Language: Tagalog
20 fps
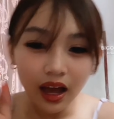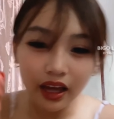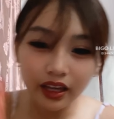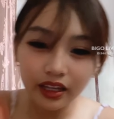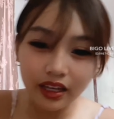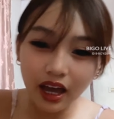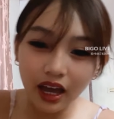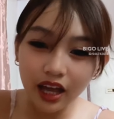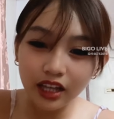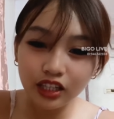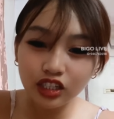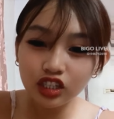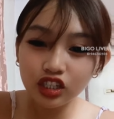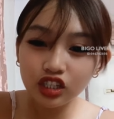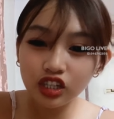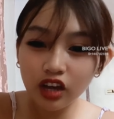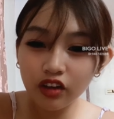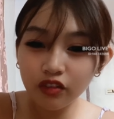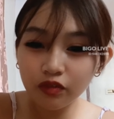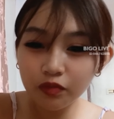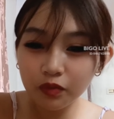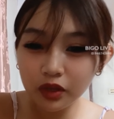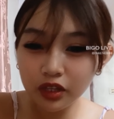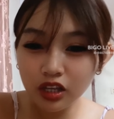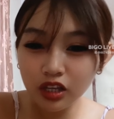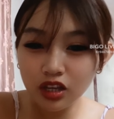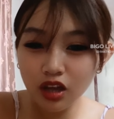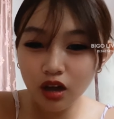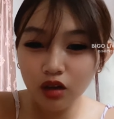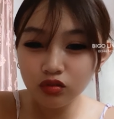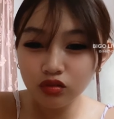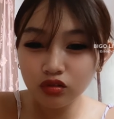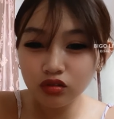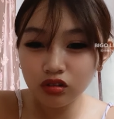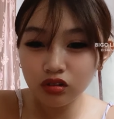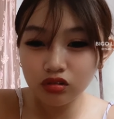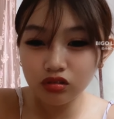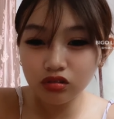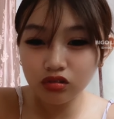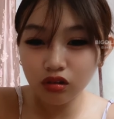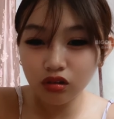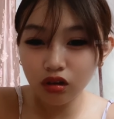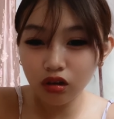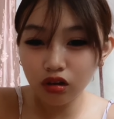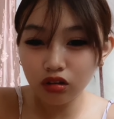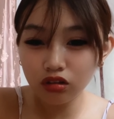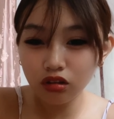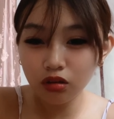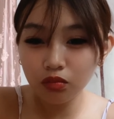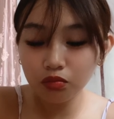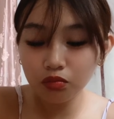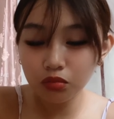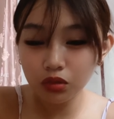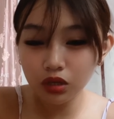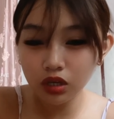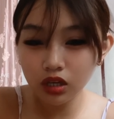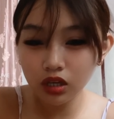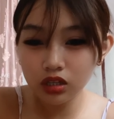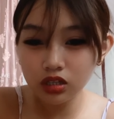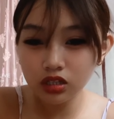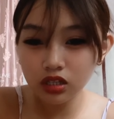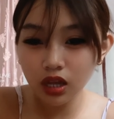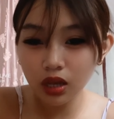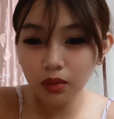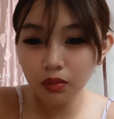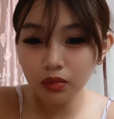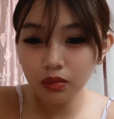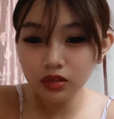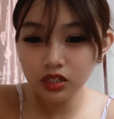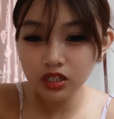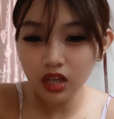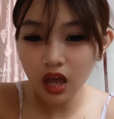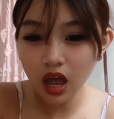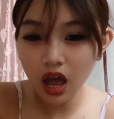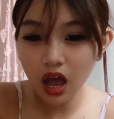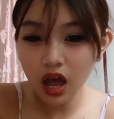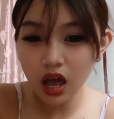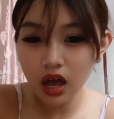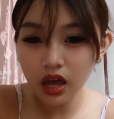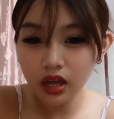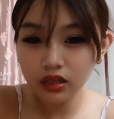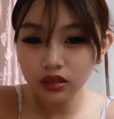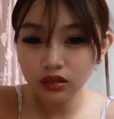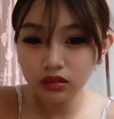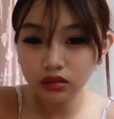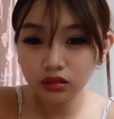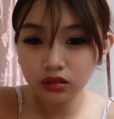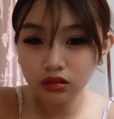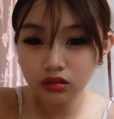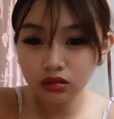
Ayan, si Chef B, di niya ako sinisend ng beans. I'm sad.